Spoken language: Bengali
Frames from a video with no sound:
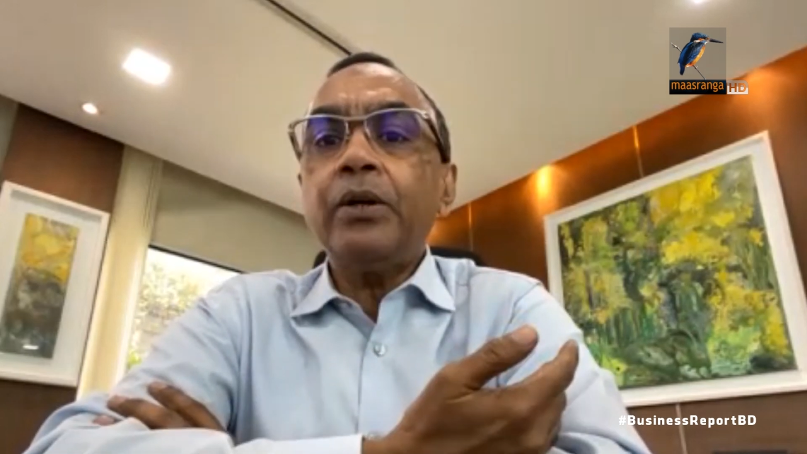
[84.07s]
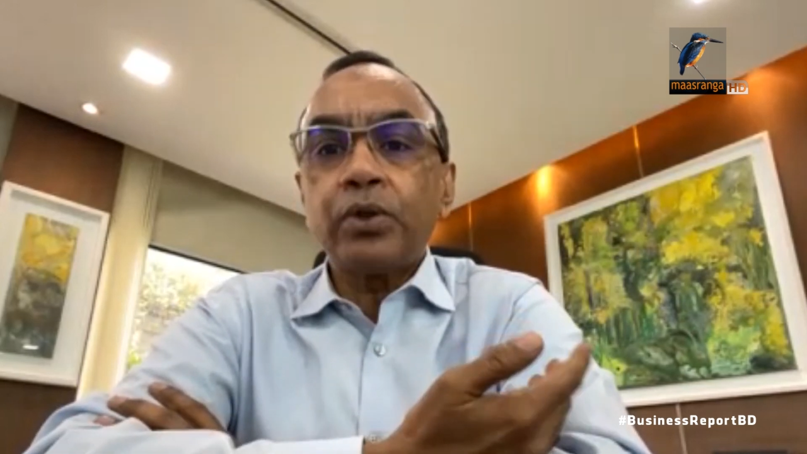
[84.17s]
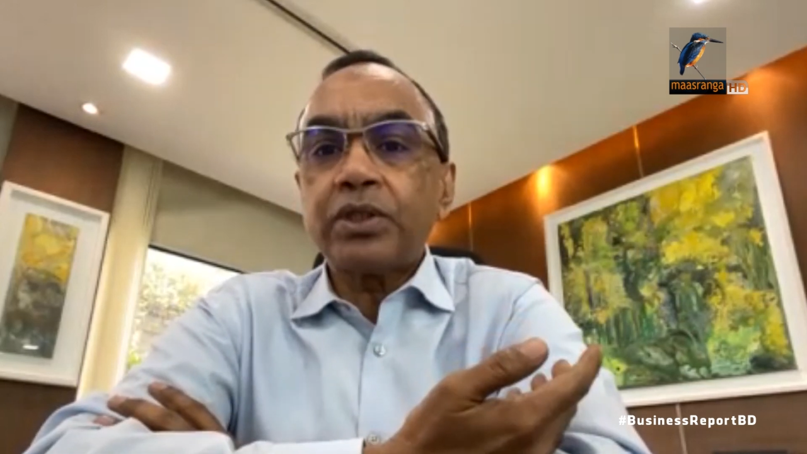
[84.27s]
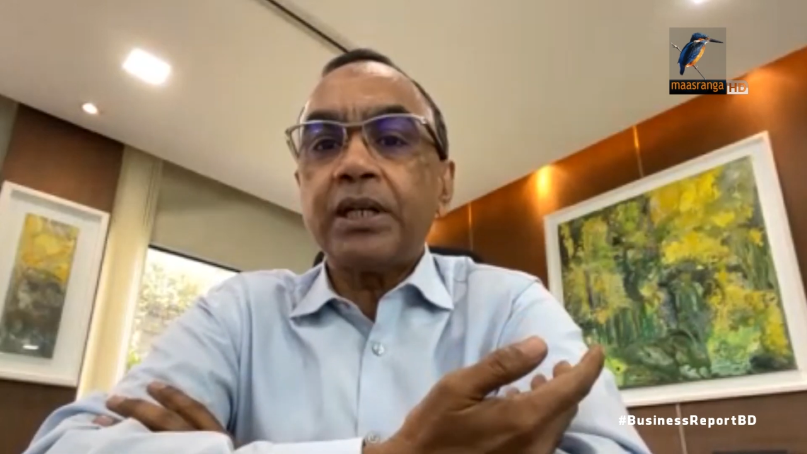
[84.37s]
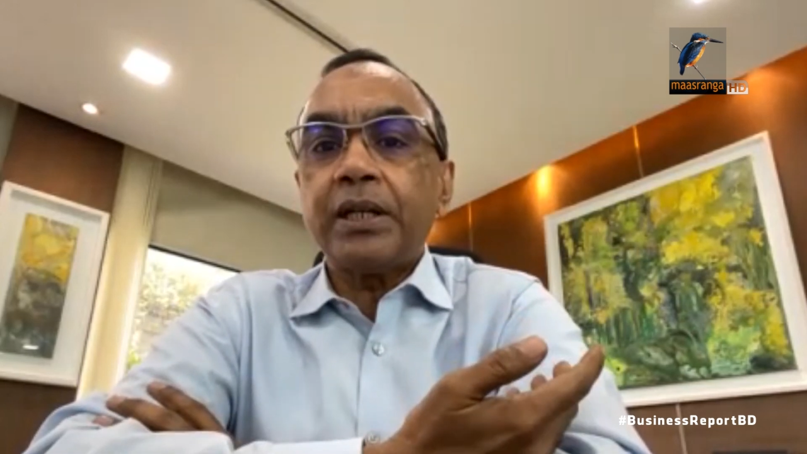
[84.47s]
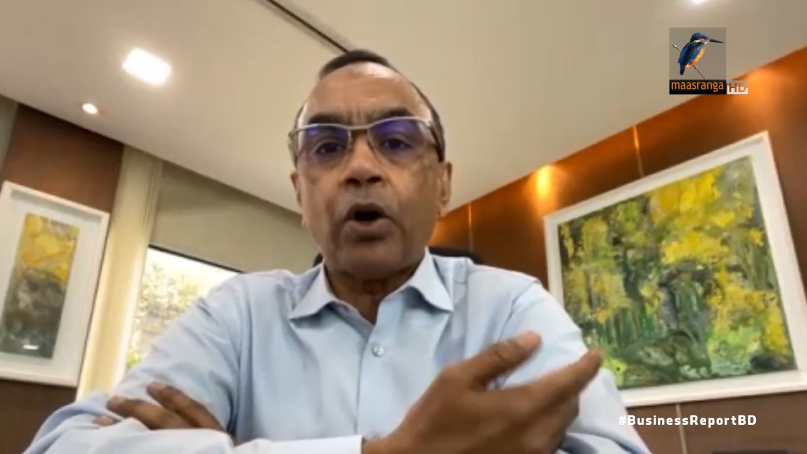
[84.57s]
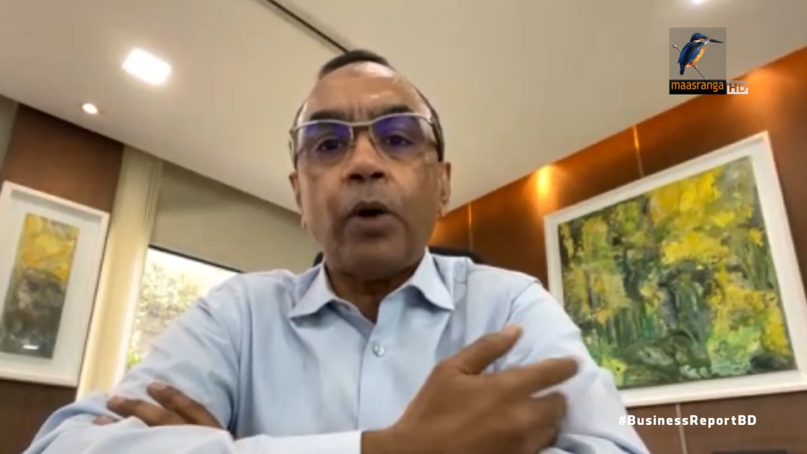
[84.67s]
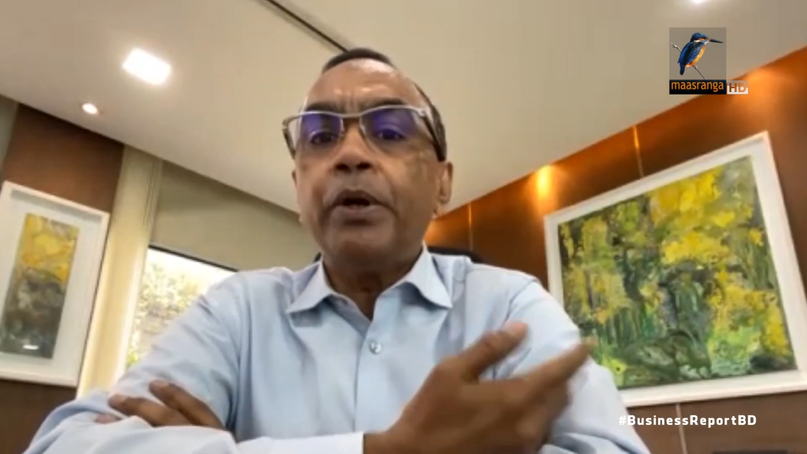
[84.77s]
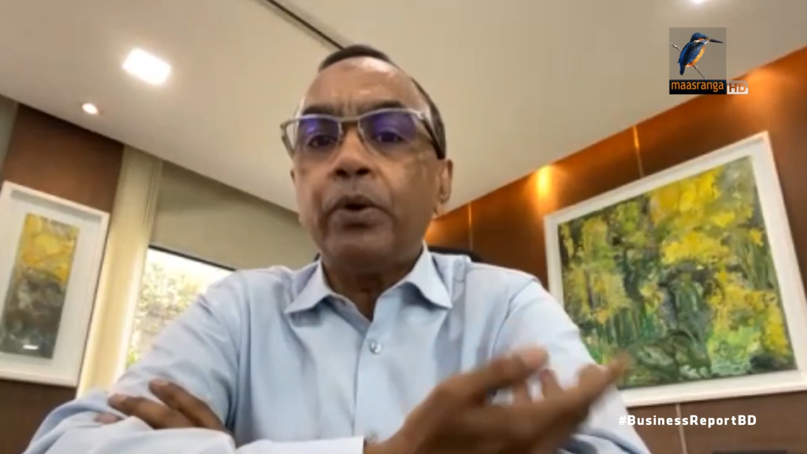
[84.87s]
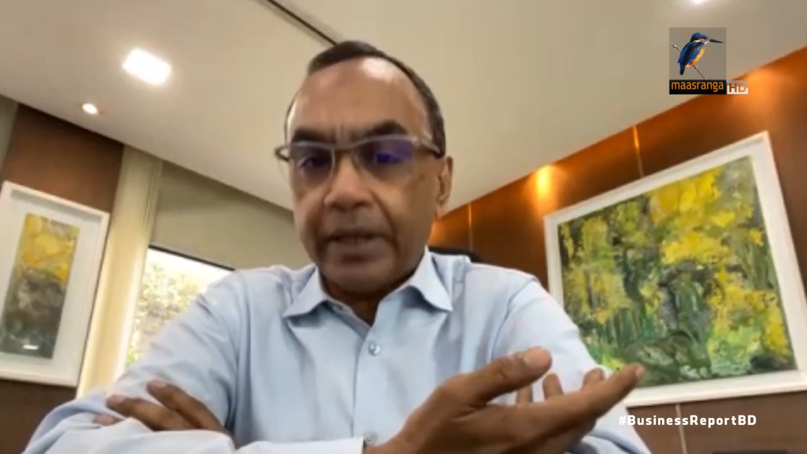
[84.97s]
হচ্ছে না
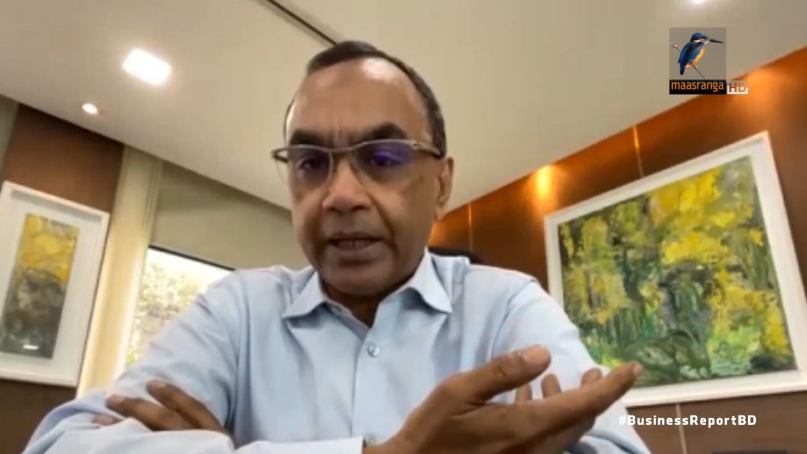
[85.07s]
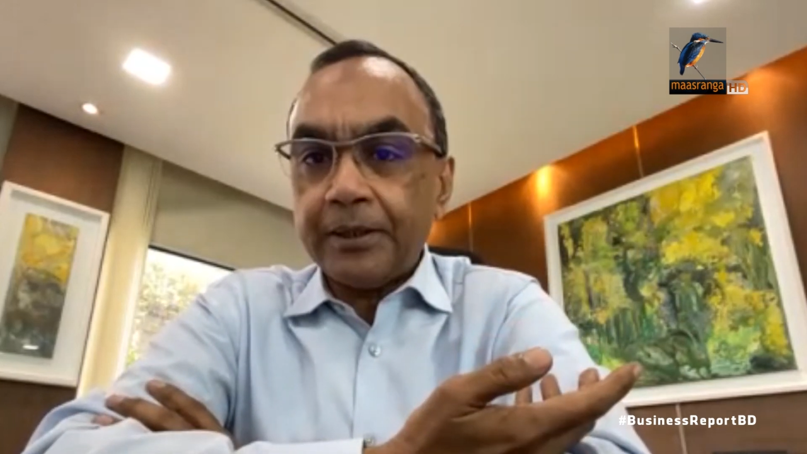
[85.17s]
হবেও না